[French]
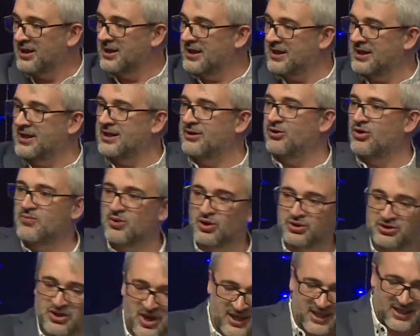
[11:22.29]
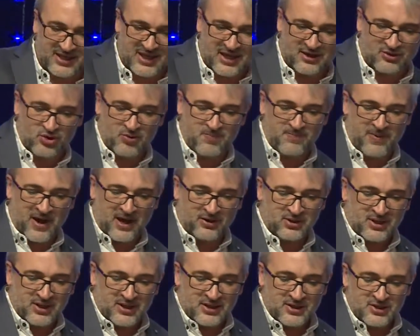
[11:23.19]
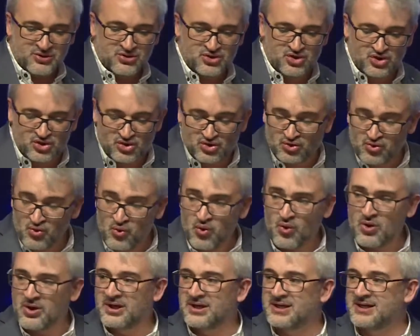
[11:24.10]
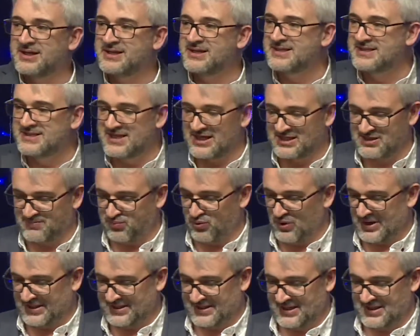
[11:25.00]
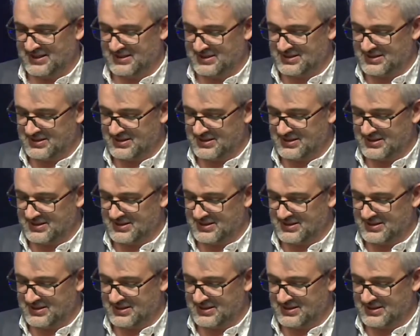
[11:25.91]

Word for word: et le moteur est quelque part sous-exploité.